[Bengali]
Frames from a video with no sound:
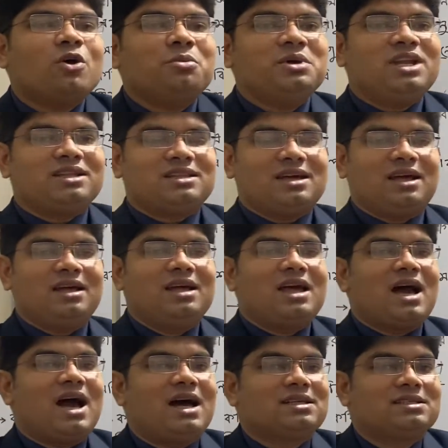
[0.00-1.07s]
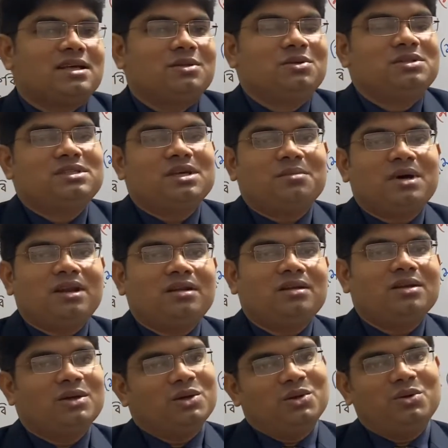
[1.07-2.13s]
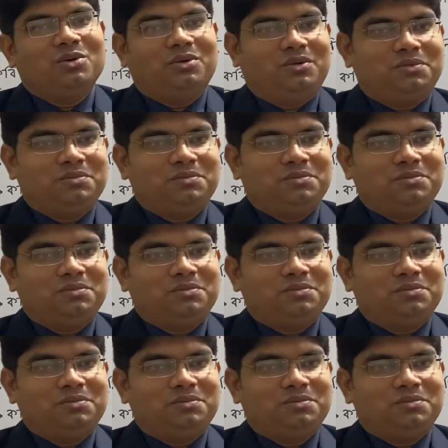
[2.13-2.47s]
অভিনেতা আসাদুজ্জামান নূর